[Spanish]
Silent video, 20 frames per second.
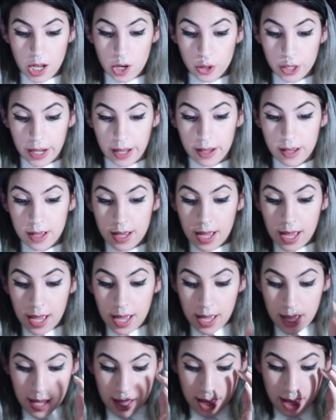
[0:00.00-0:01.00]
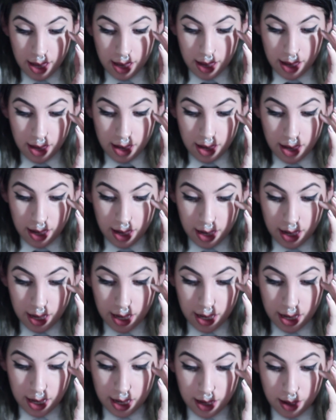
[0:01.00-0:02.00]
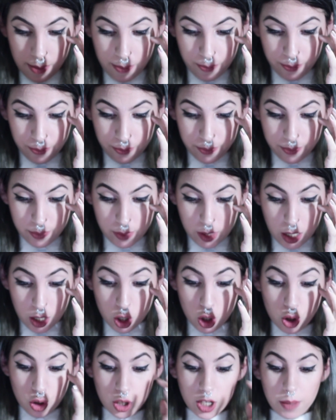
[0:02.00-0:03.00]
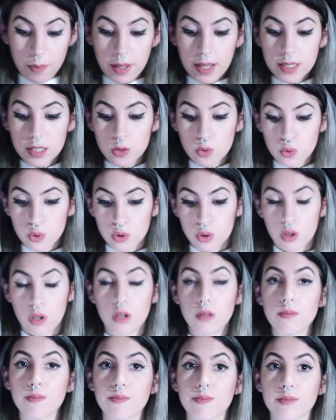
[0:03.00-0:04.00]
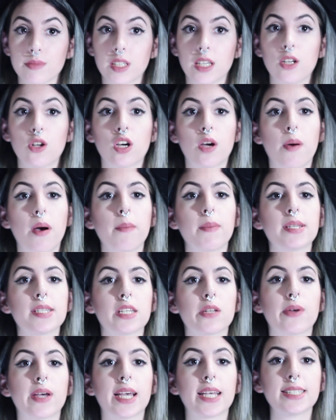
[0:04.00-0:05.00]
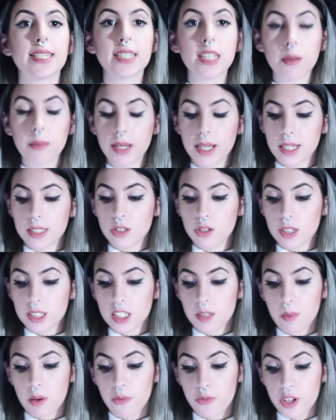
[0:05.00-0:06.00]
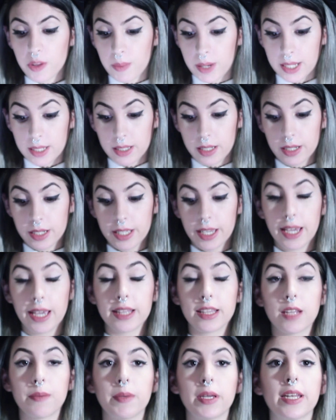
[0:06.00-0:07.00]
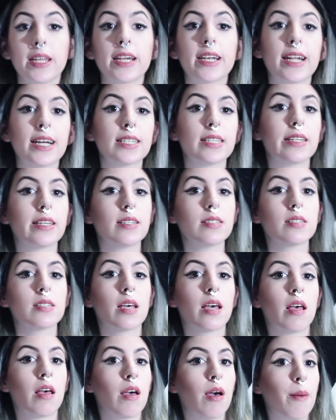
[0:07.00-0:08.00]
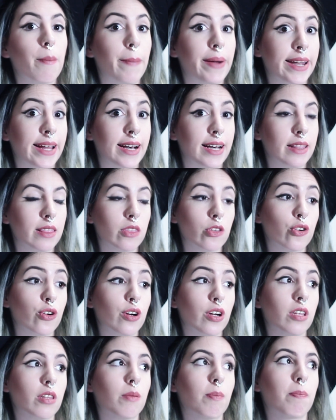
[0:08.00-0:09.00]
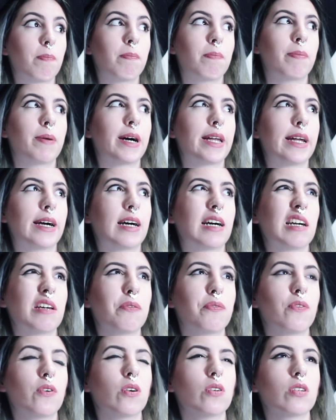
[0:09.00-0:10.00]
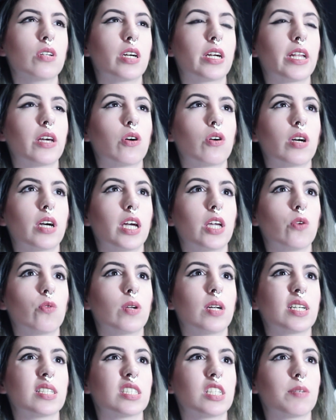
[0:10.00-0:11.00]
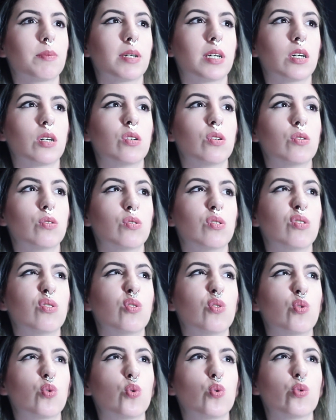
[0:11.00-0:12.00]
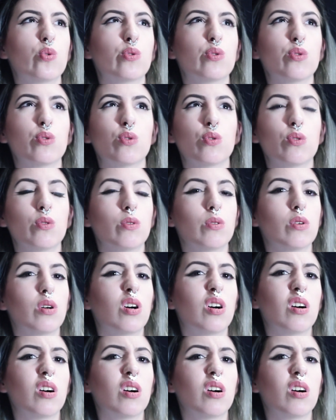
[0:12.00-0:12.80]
Ahora, em, lo que más uso, lo que más me sirve, es esta aplicación que se llama Feedmaster, que también es gratis para Android, para iPhone, creo que hay una que se llama uno